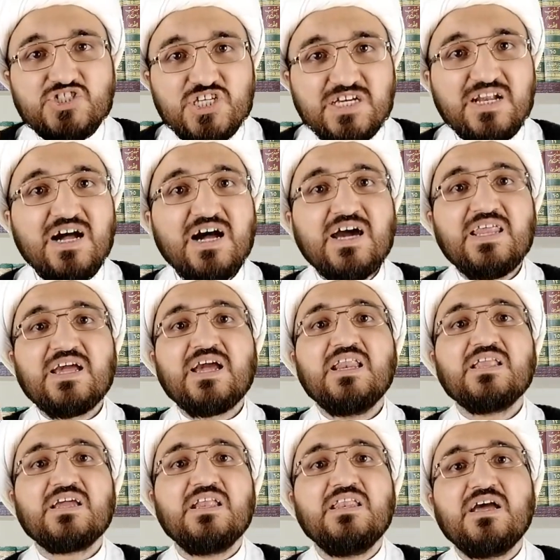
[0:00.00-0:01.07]
شرار
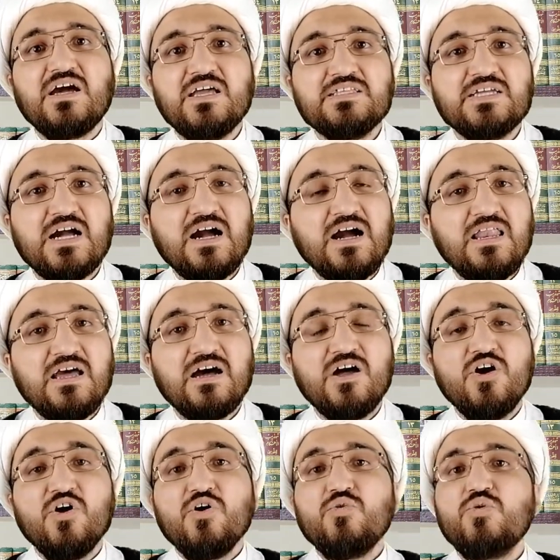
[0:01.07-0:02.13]
خلق الله تعالى
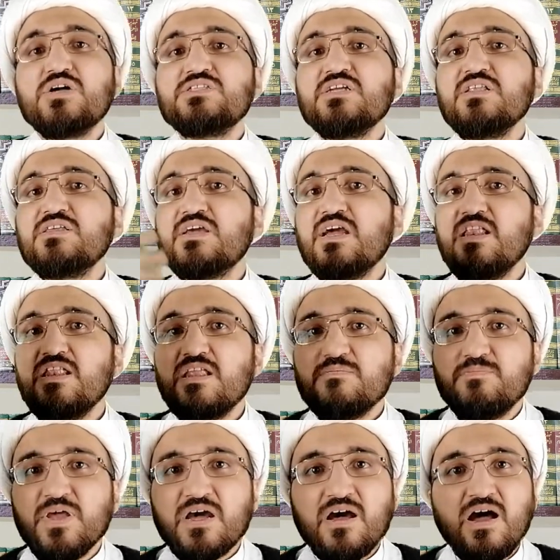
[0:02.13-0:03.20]
وتلك
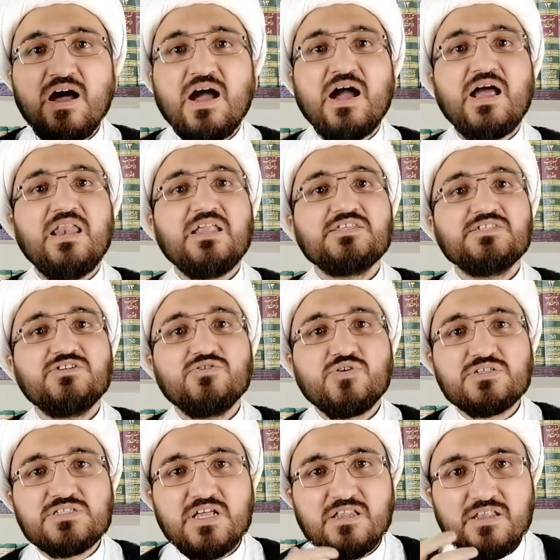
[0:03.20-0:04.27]
البقاع التي
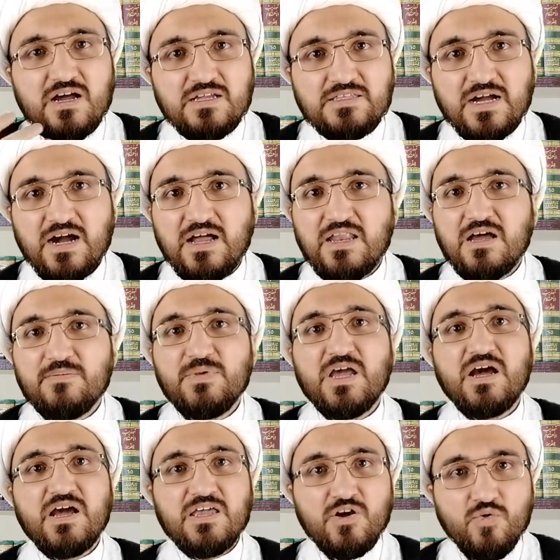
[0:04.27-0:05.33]
يعصى الله تعالى
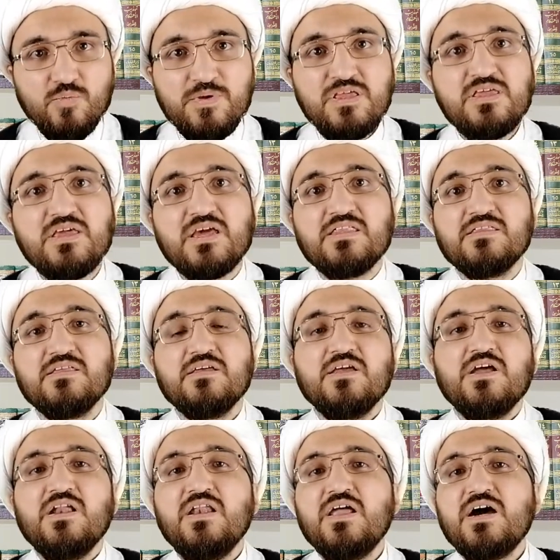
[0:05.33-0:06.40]
بها يوميا
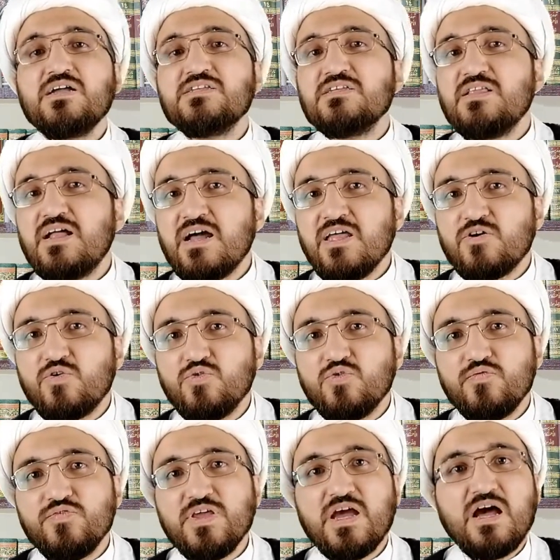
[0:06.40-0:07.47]
لا لا
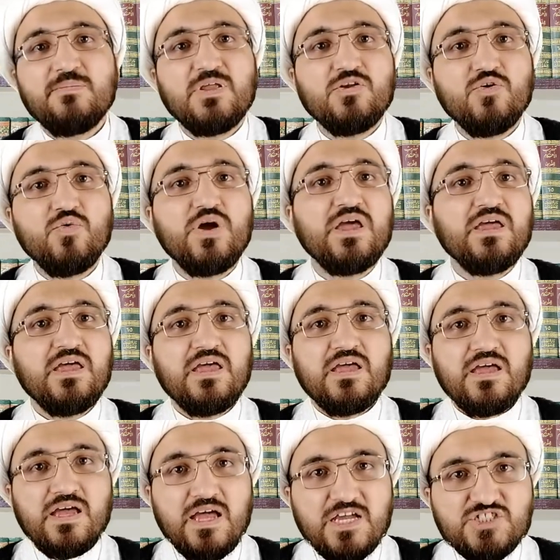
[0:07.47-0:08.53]
يكون فيها من هو
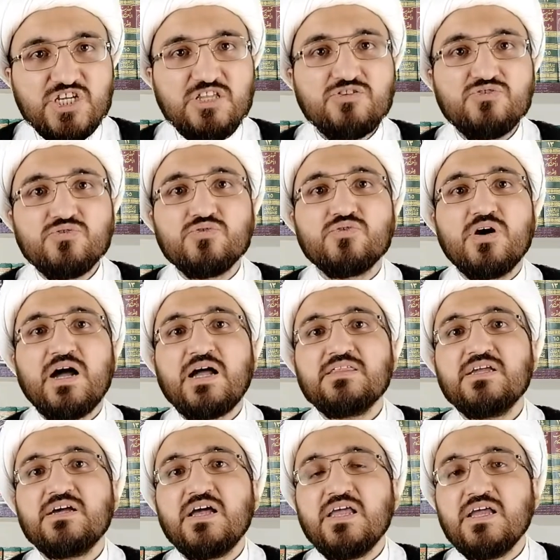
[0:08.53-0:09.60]
اشد
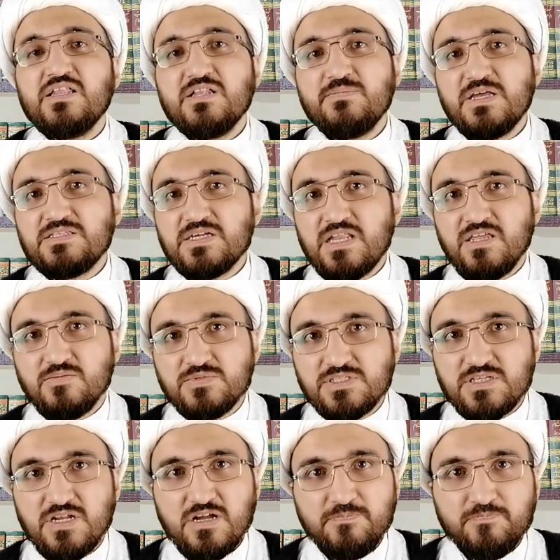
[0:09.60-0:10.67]
اعداء اهل البيت عليهم
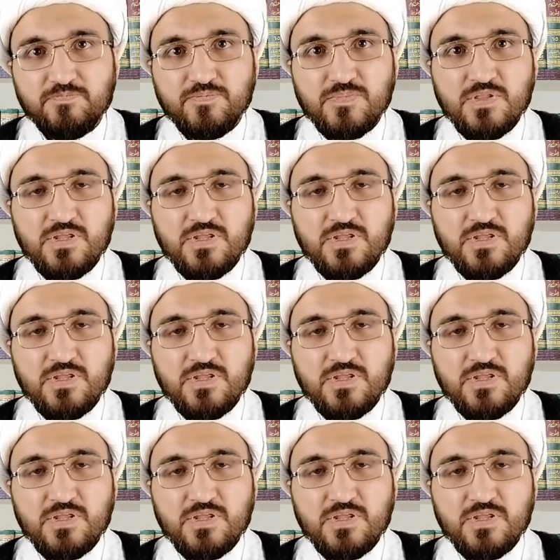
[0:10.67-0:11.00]
السلام